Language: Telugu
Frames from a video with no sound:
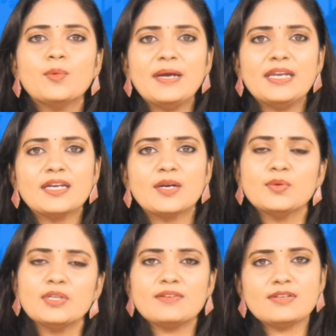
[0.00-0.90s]
ఉప
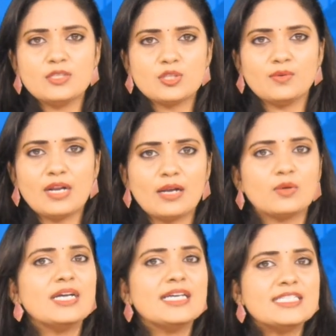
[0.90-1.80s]
ఎన్నికలు
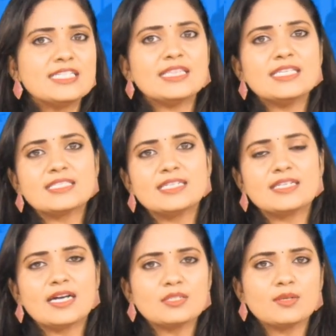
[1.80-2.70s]
నిర్వహించనున్నారు
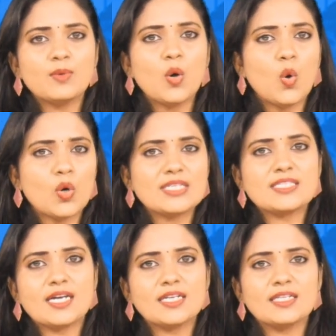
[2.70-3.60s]
ఛత్తీస్గఢ్ రాష్ట్రంలో ఒక్క
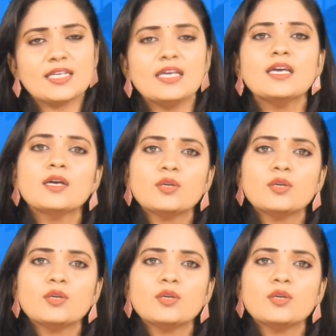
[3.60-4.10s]
స్థానానికి